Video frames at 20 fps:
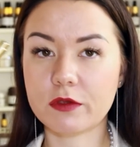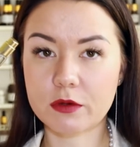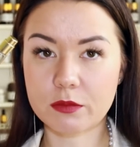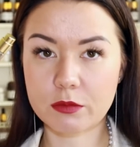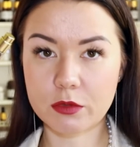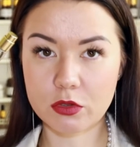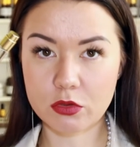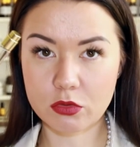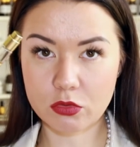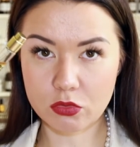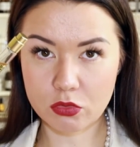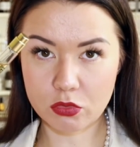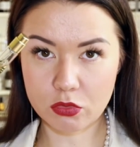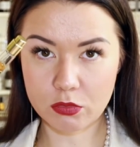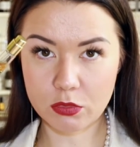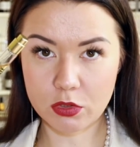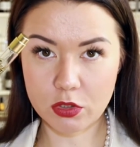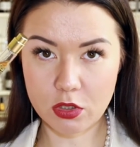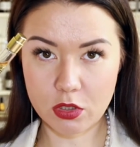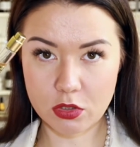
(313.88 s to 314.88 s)
фирменную
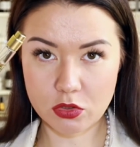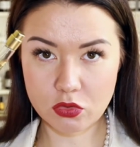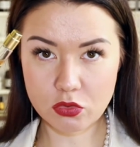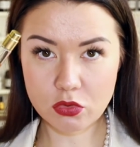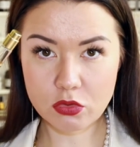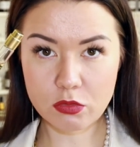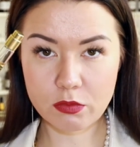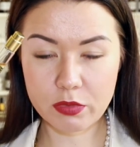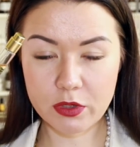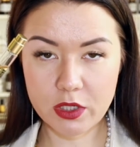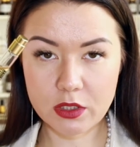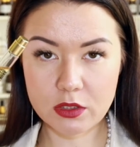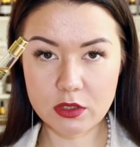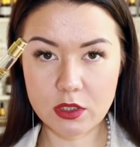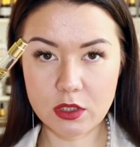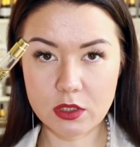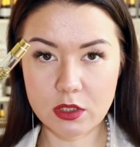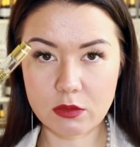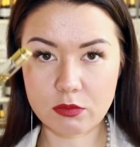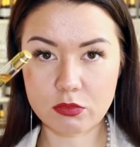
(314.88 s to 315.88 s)
миниатюру
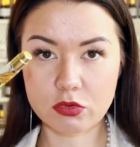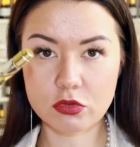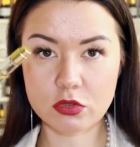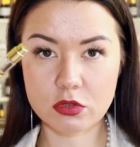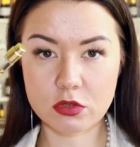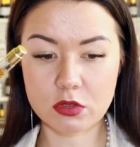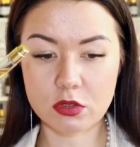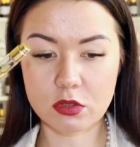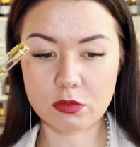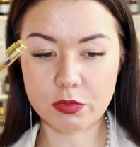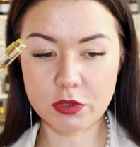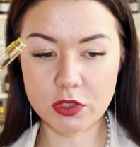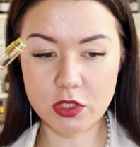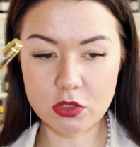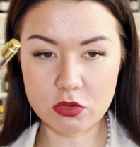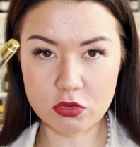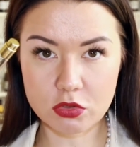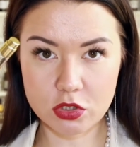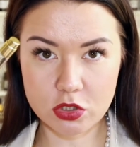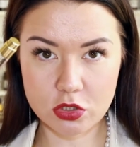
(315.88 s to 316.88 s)
бренда. Она будет э,
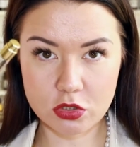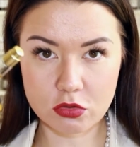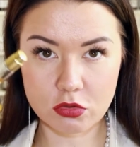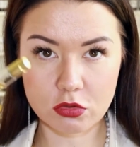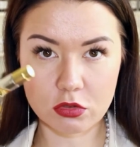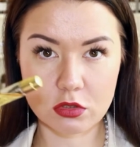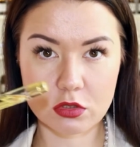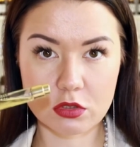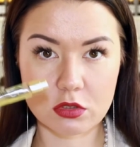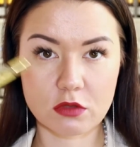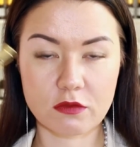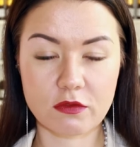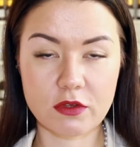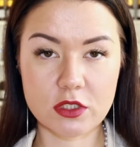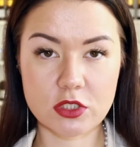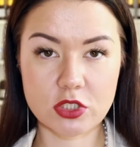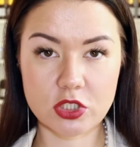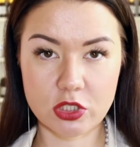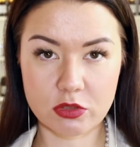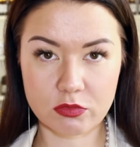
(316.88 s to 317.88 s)
подороже стоить 2
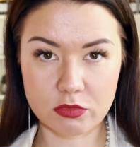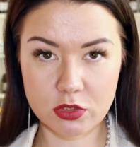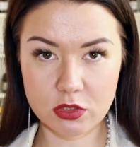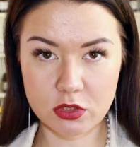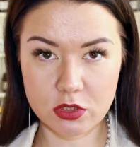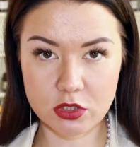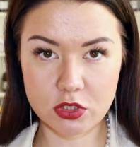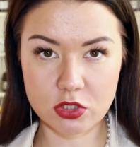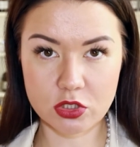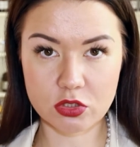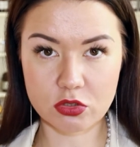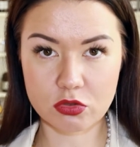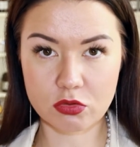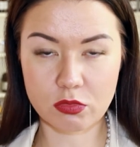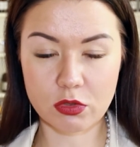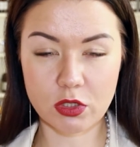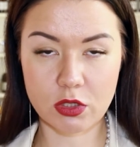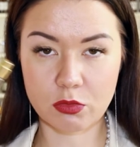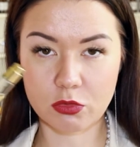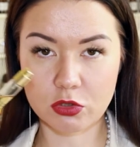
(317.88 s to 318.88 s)
с чем-то тысячи
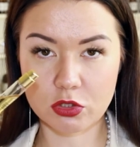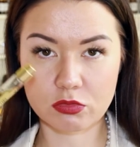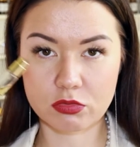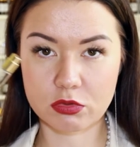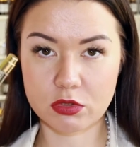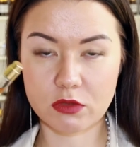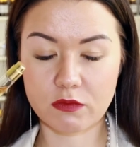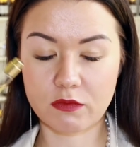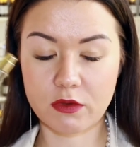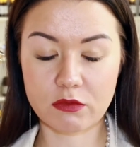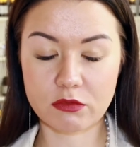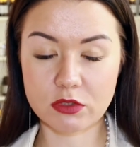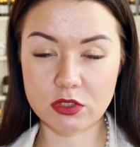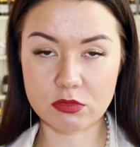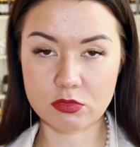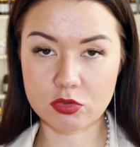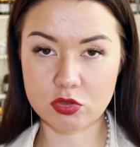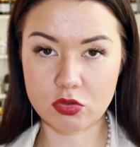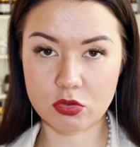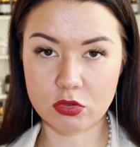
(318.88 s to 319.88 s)
рублей, может быть, 2
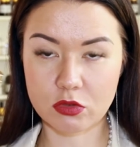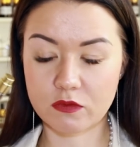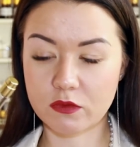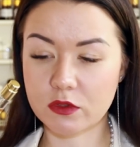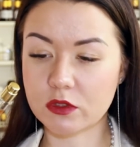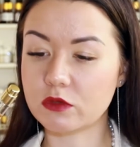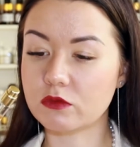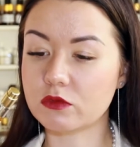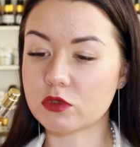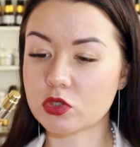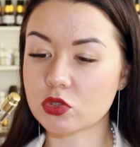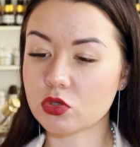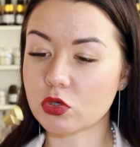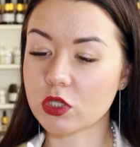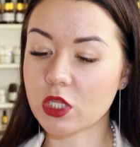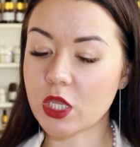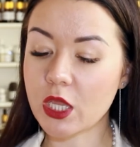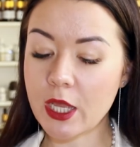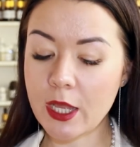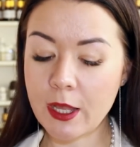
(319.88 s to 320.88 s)
800, 2
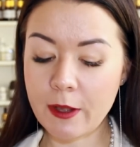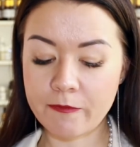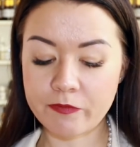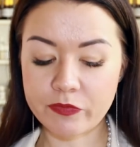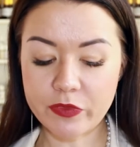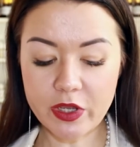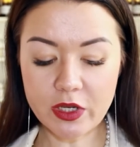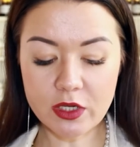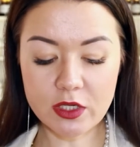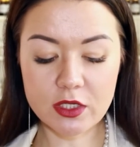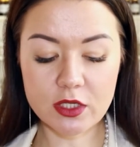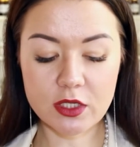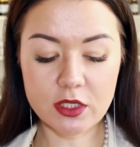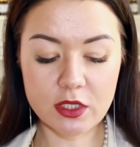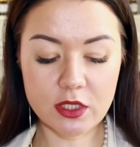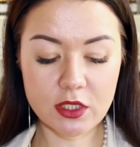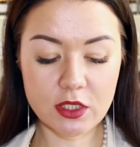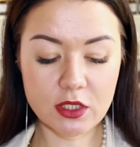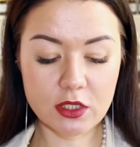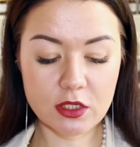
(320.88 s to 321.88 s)
900. Так
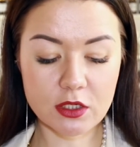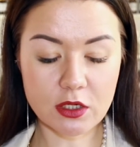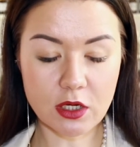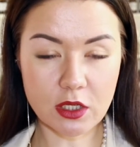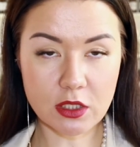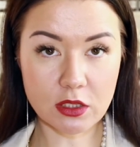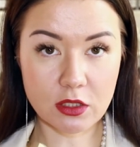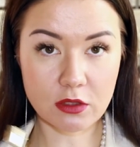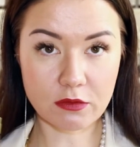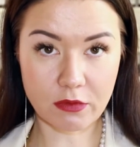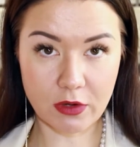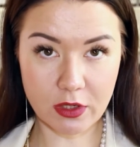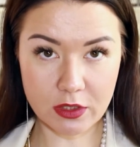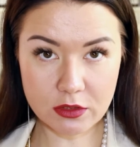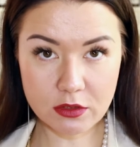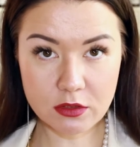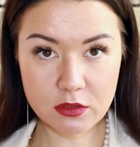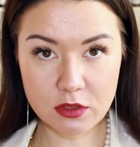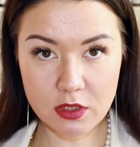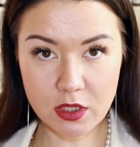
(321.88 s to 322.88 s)
и от
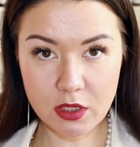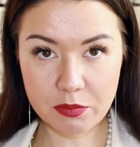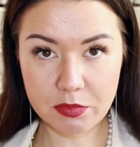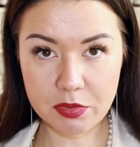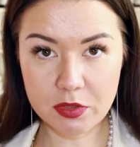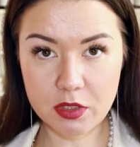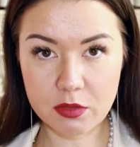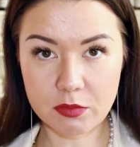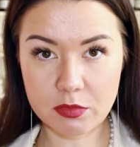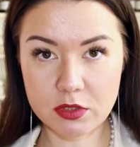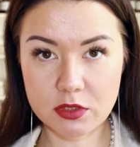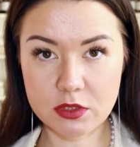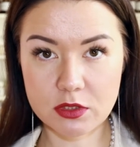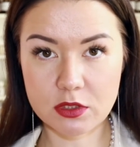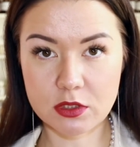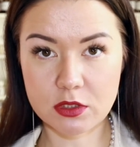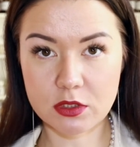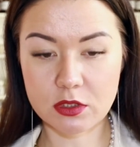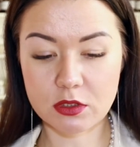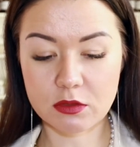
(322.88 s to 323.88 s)
Левант да,
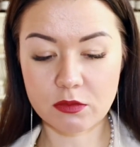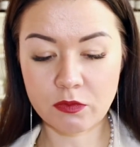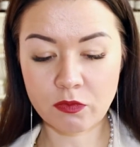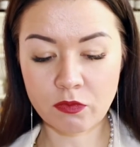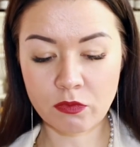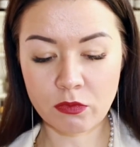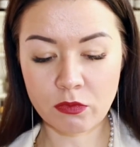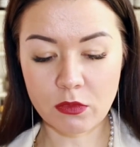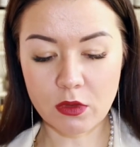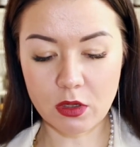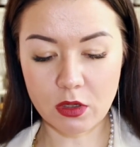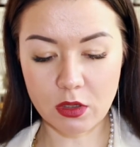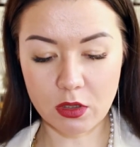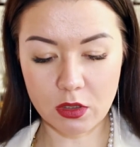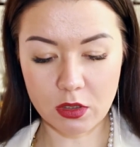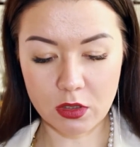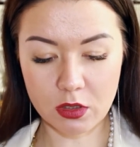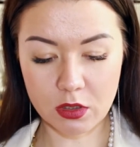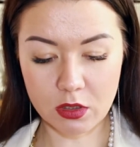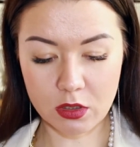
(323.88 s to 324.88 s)
приобрести.
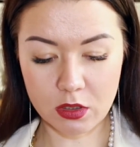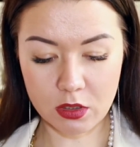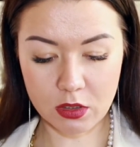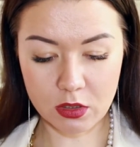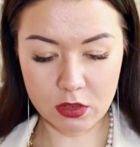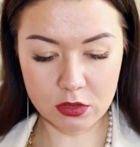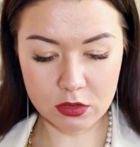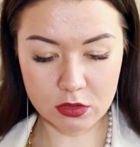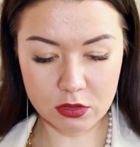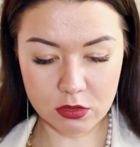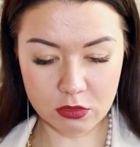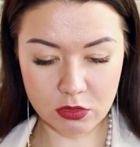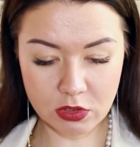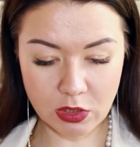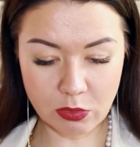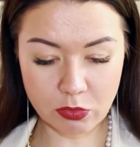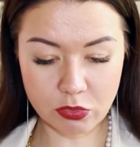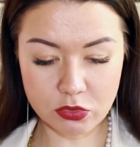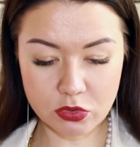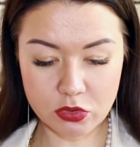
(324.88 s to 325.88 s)
А,
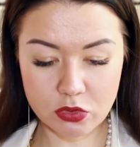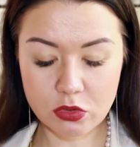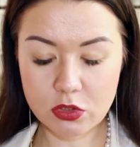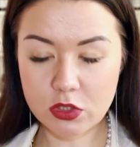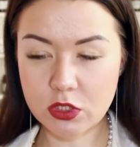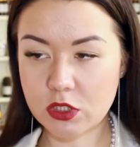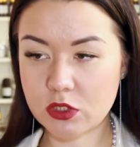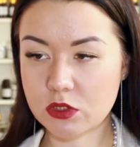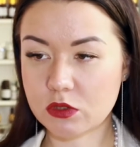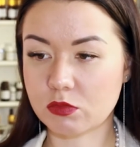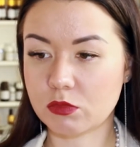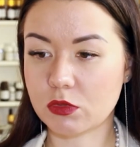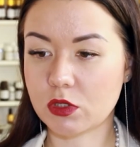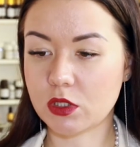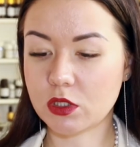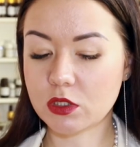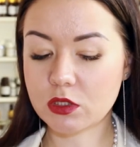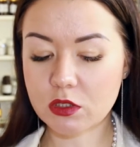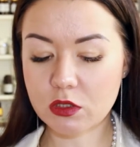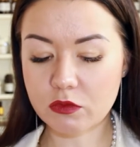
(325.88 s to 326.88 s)
она будет стоить 10
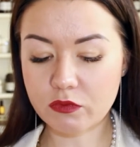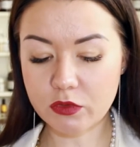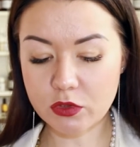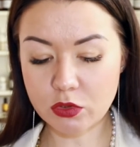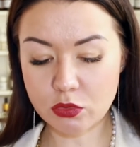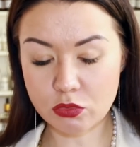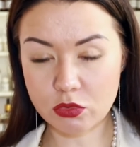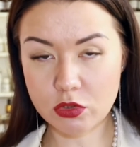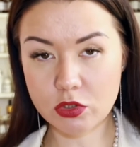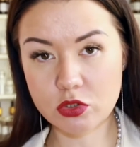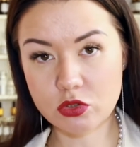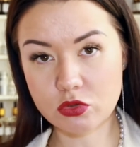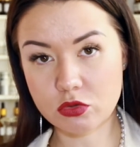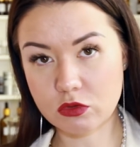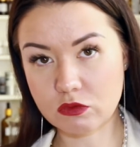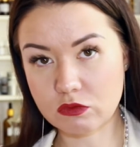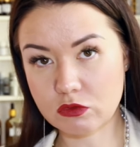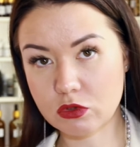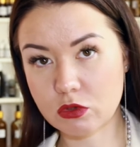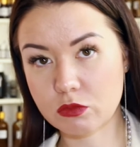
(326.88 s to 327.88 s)
миллилитров
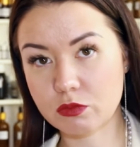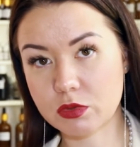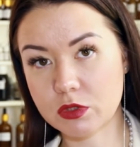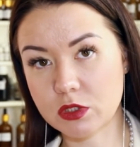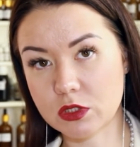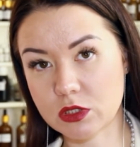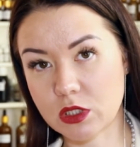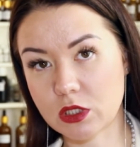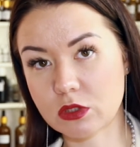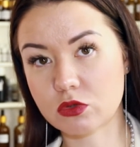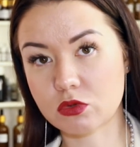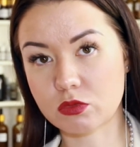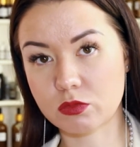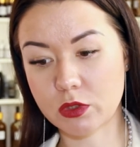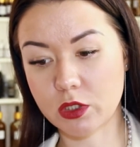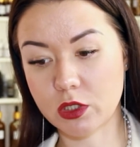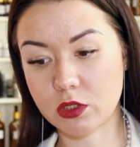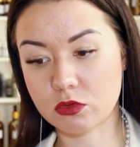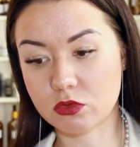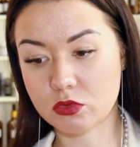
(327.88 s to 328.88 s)
1950
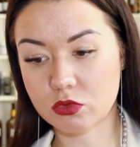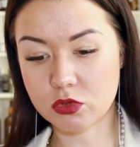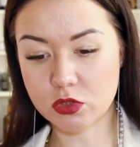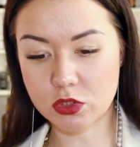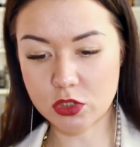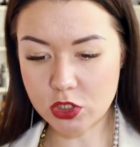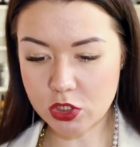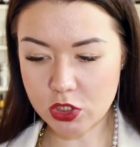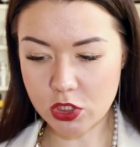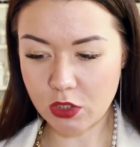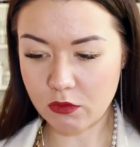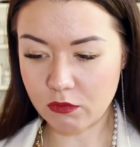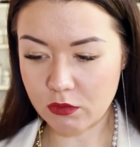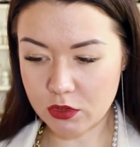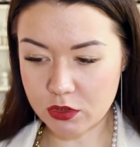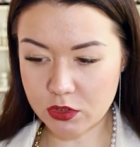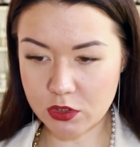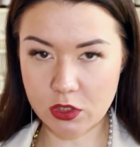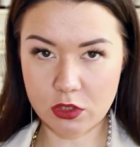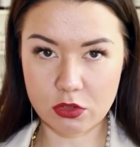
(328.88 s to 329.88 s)
рублей, то есть
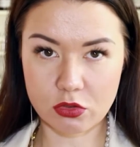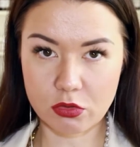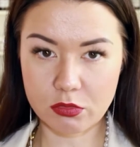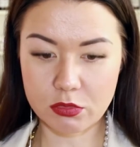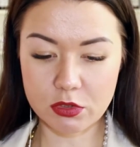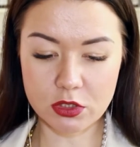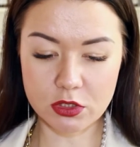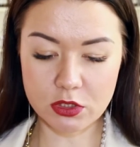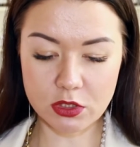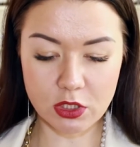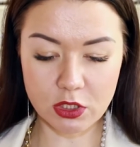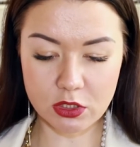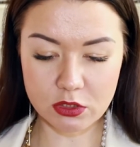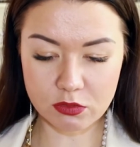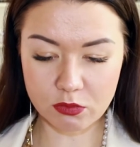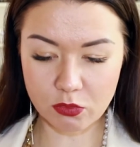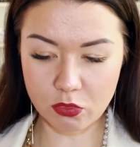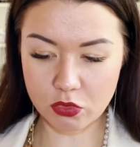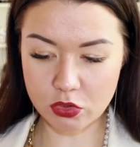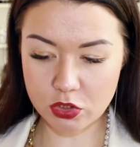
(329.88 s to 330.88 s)
дешевле, сэкономите здесь
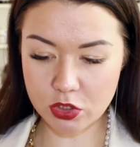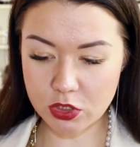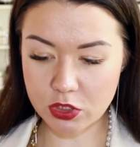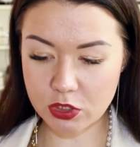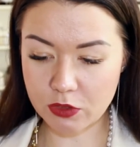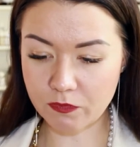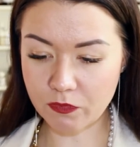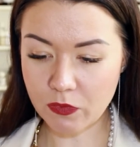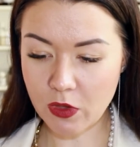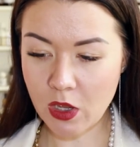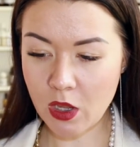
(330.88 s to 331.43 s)
можете.